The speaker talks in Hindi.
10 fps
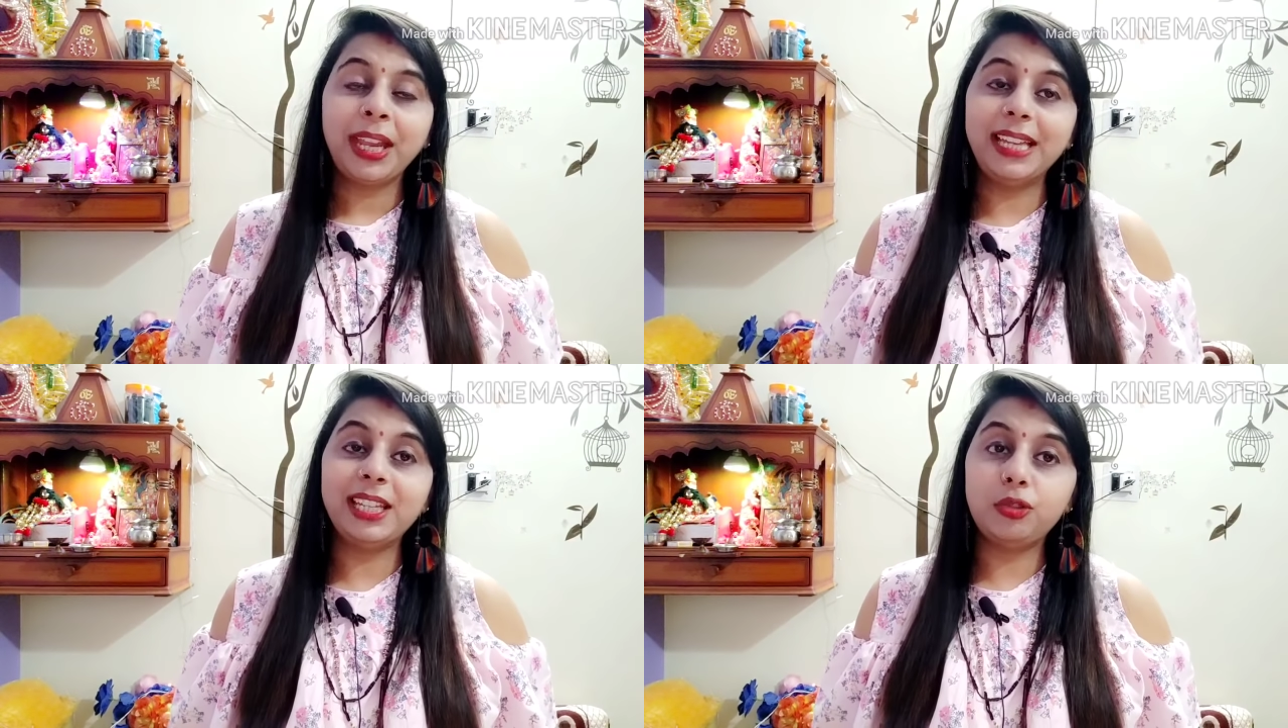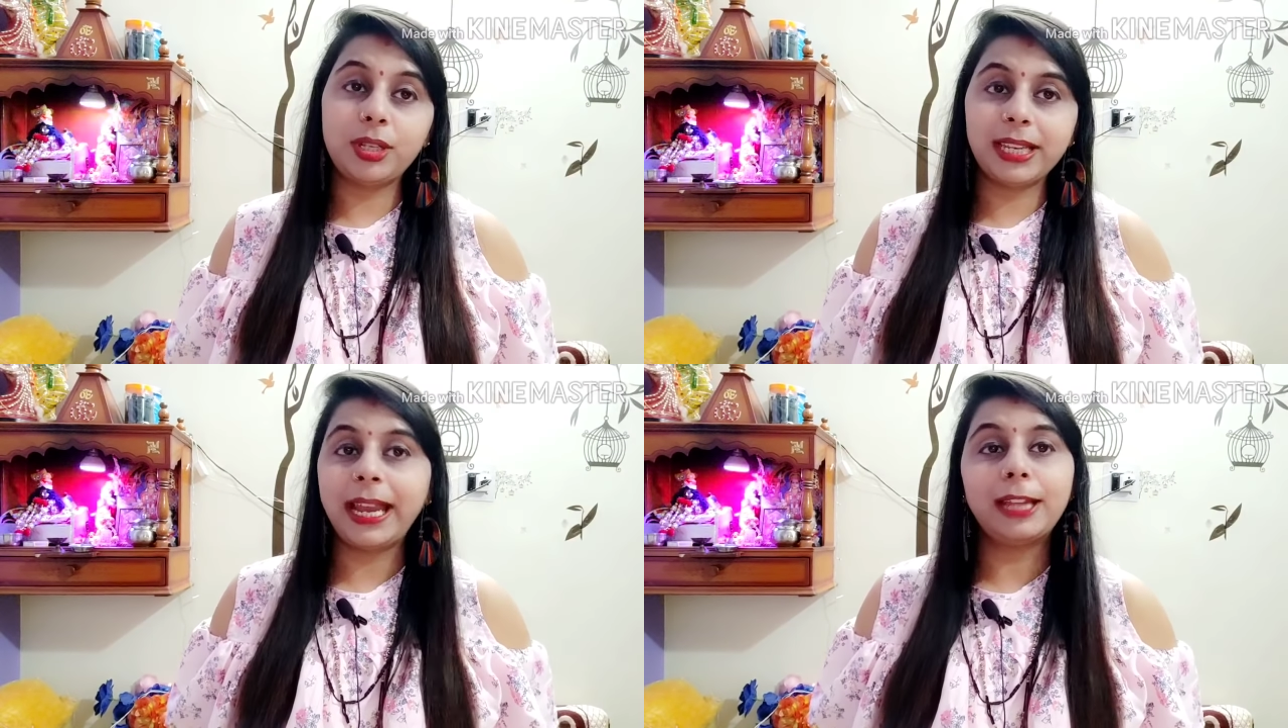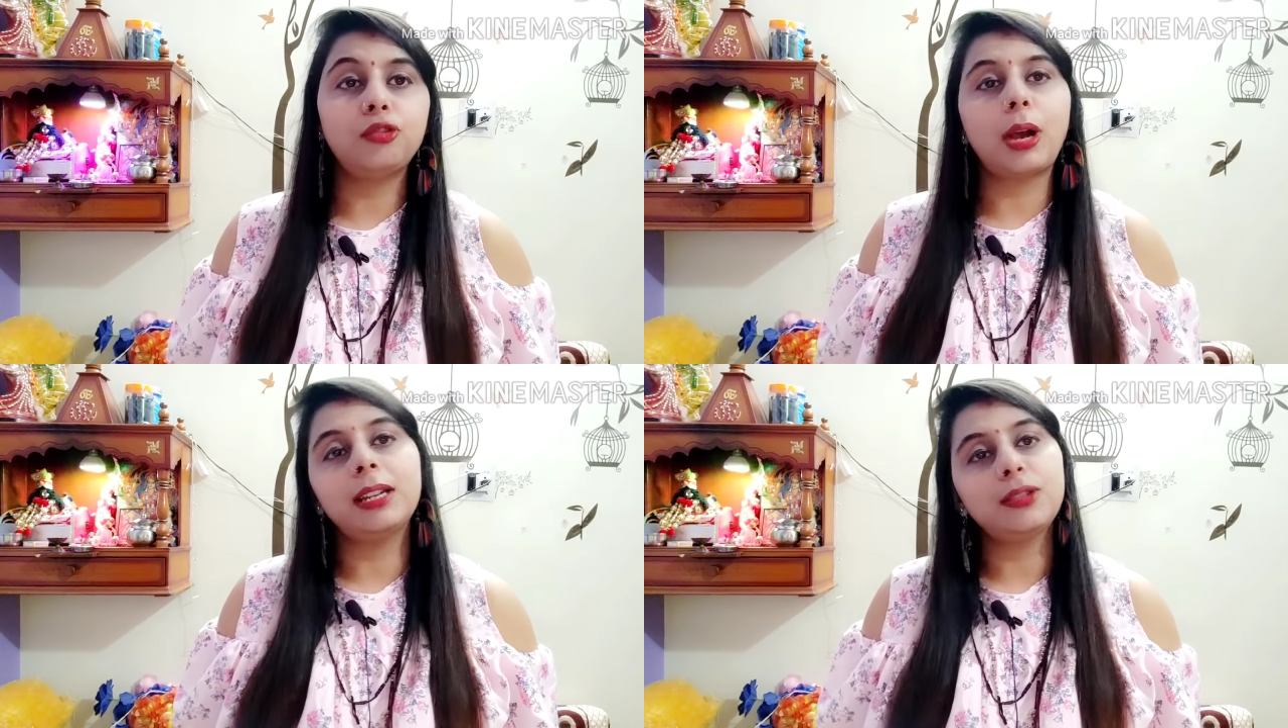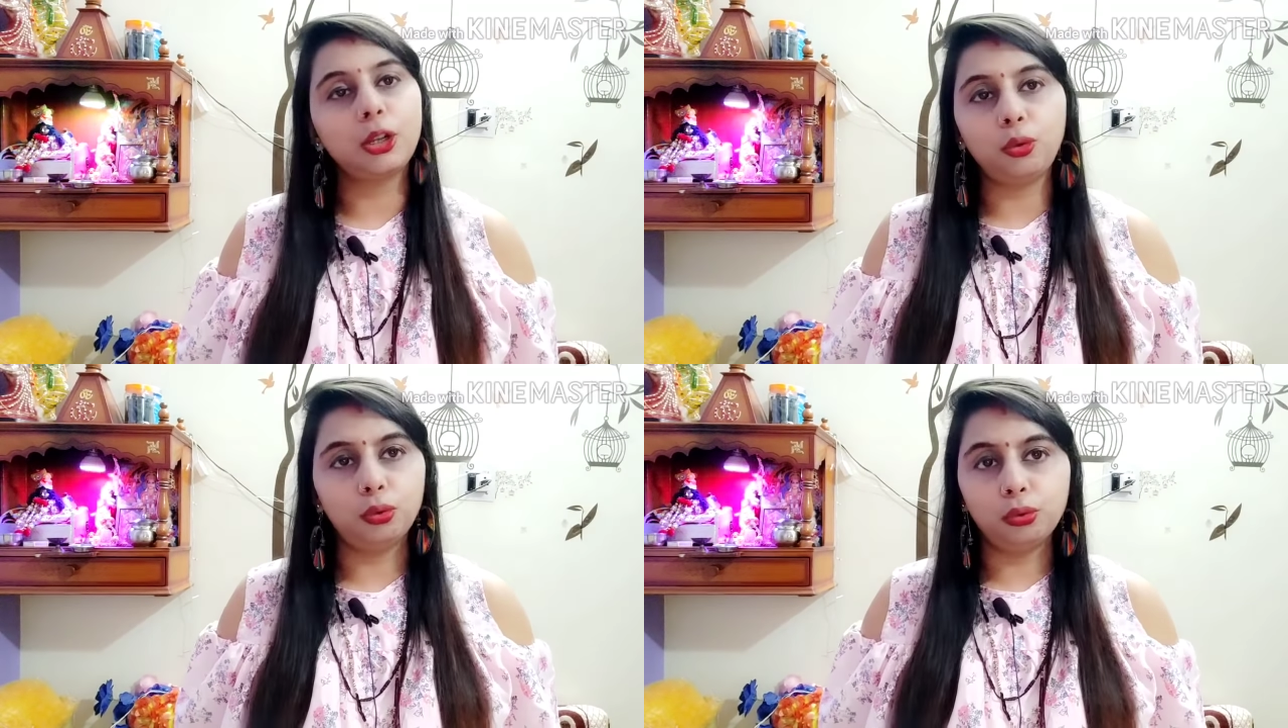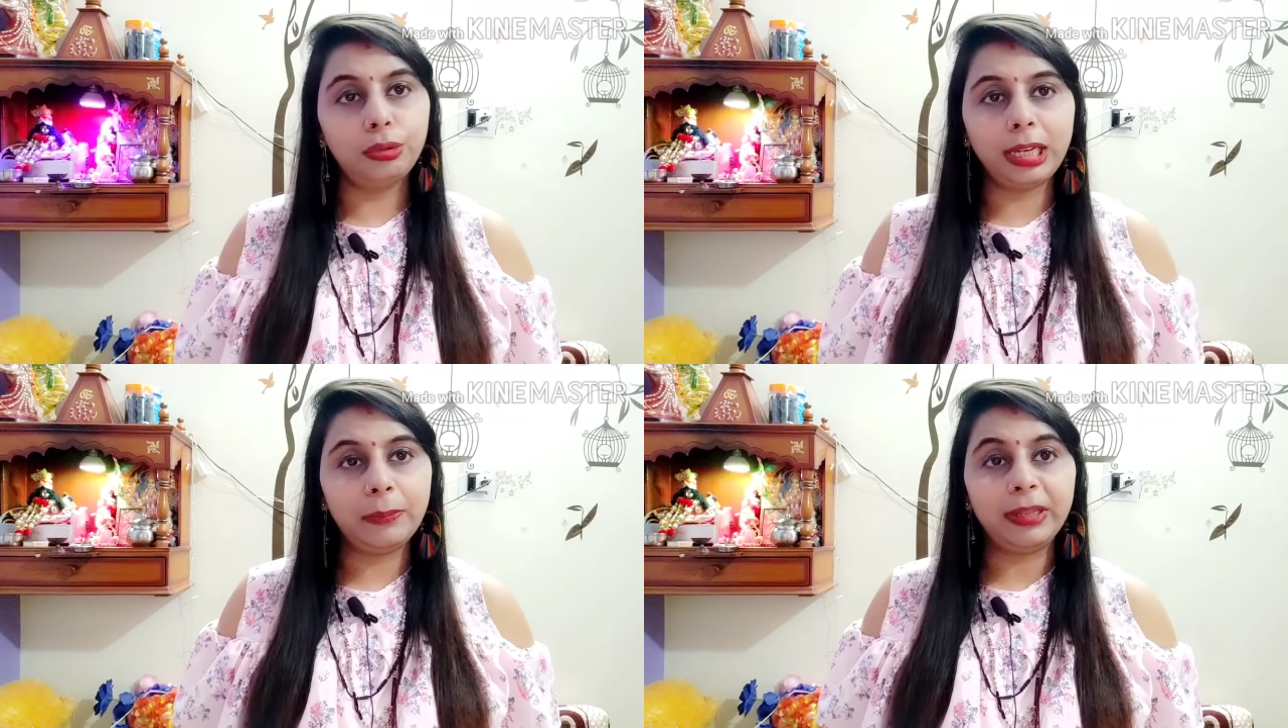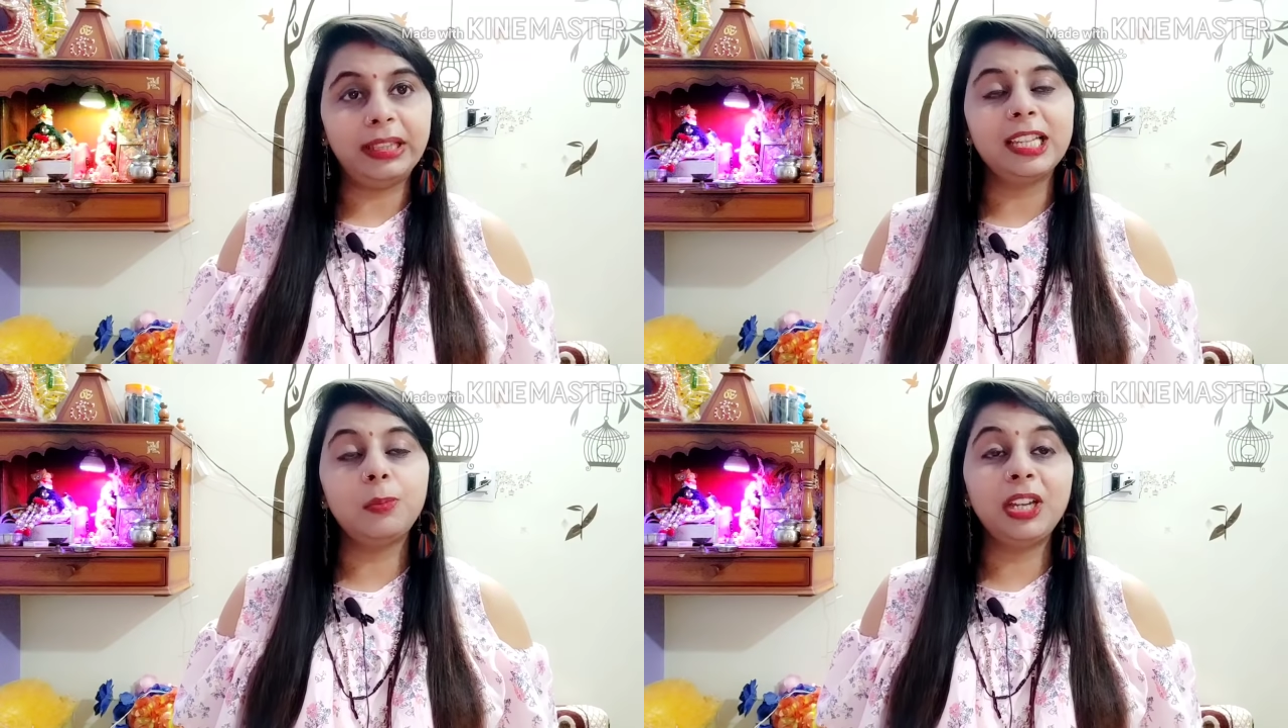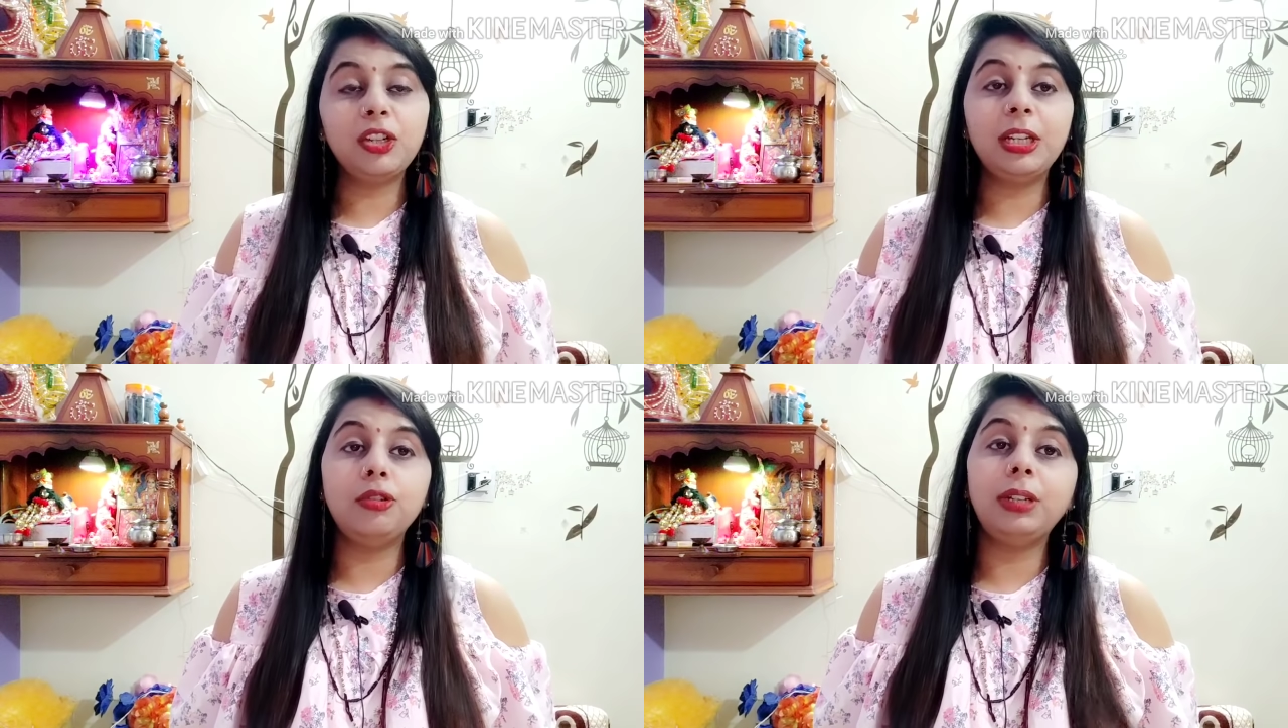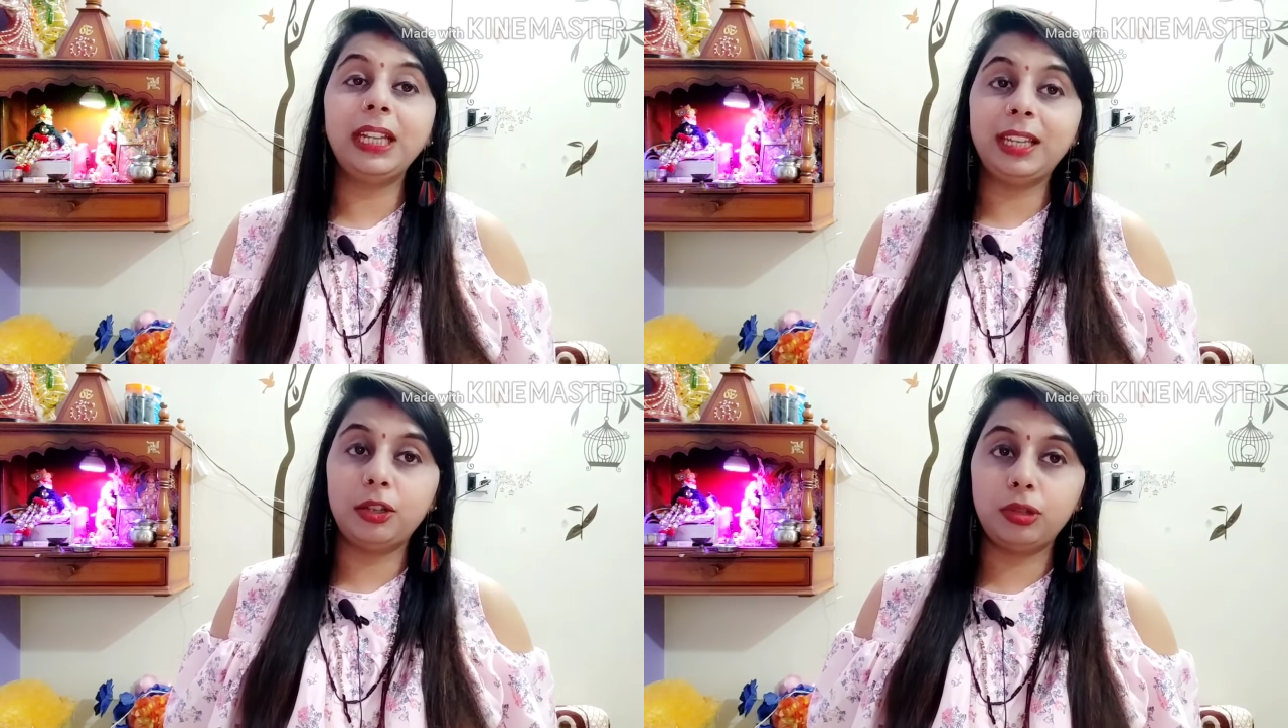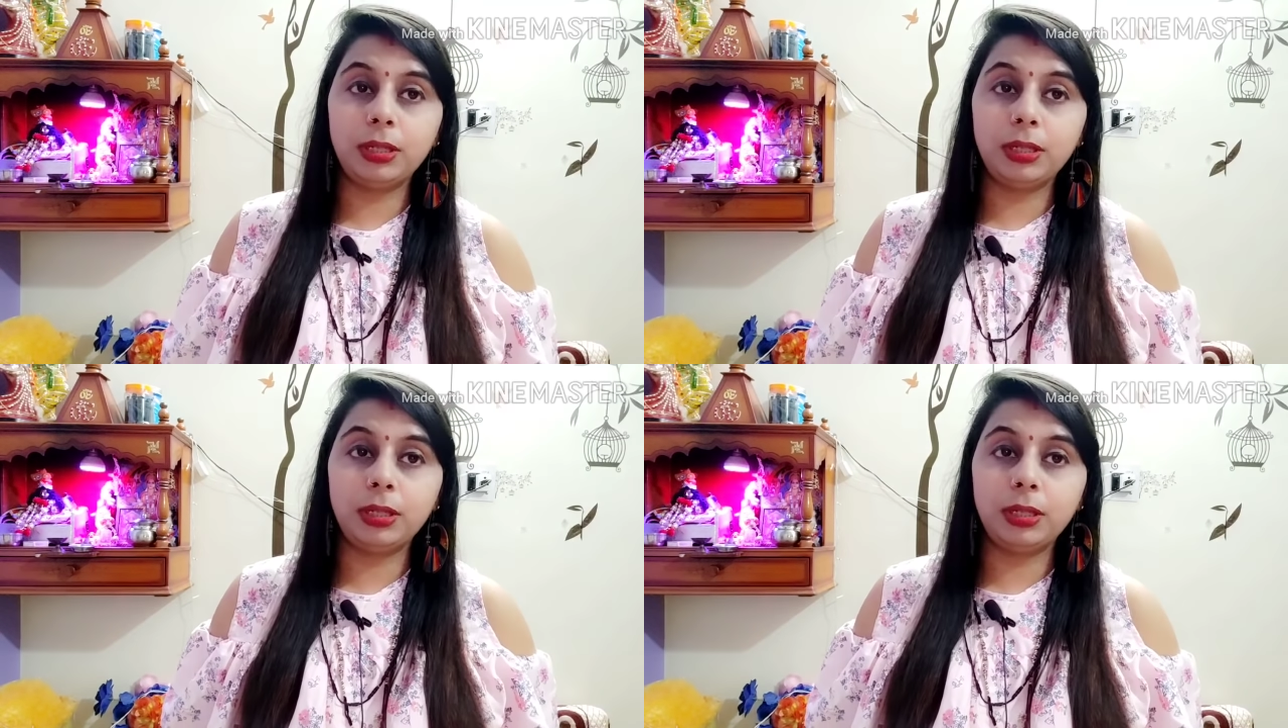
ऐसी चीज़ें हैं जो आज तक लोगों को नहीं पता स्पेशली जो टीन